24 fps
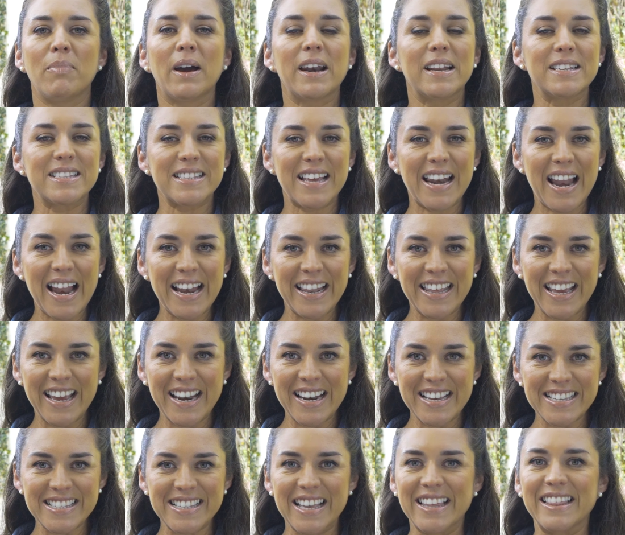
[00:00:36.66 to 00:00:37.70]
Para estar al
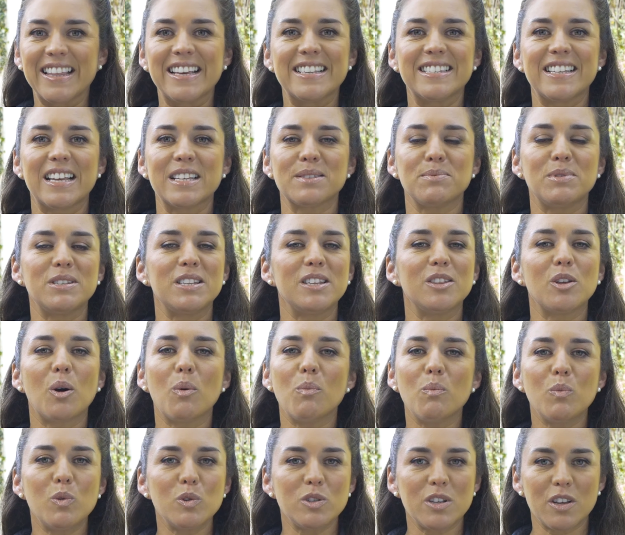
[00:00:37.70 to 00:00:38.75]
día en las tendencias
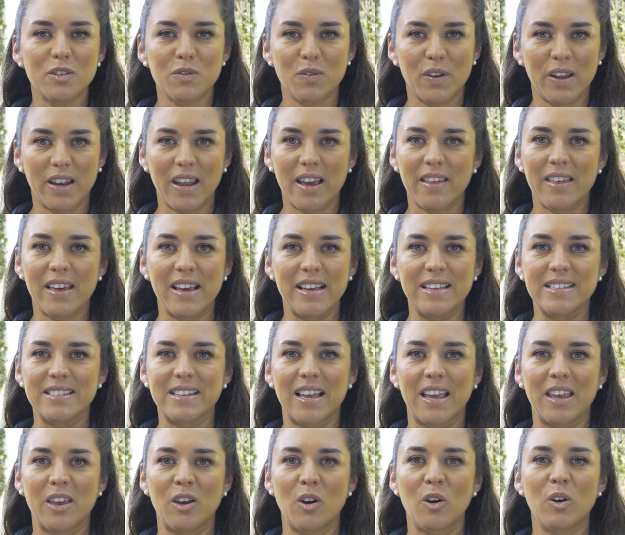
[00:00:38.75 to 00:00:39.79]
visito muchas ferias de
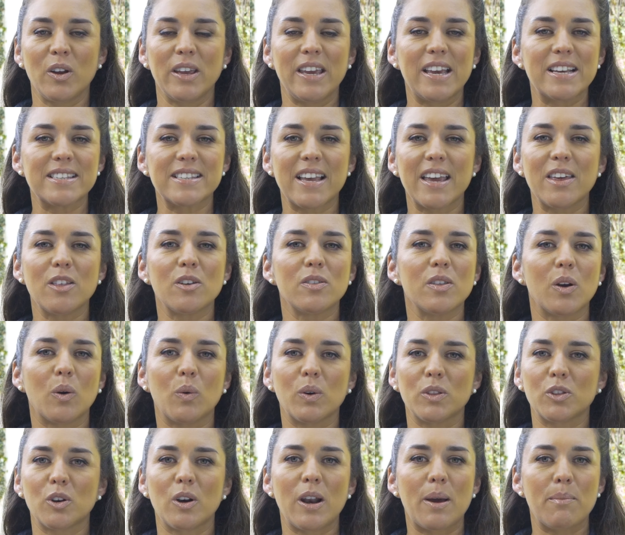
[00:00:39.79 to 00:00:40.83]
diseño y es ahí donde
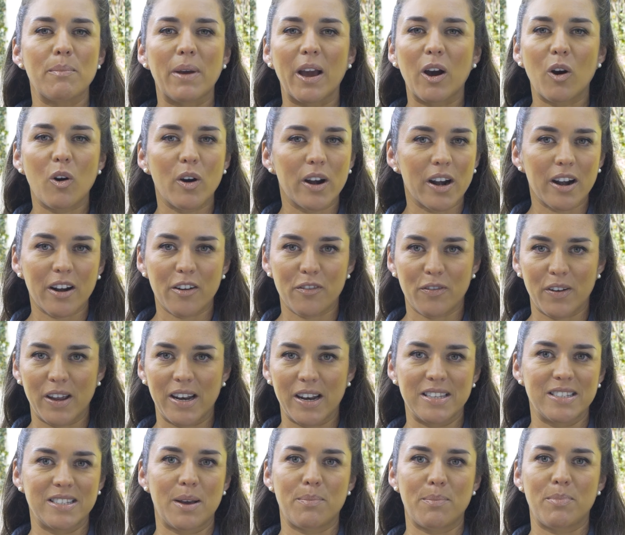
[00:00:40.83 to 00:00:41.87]
encuentro las mejores
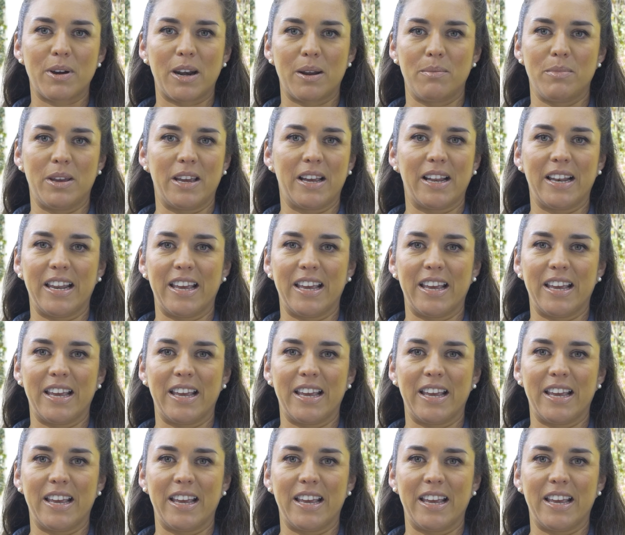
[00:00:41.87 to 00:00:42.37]
referencias para mis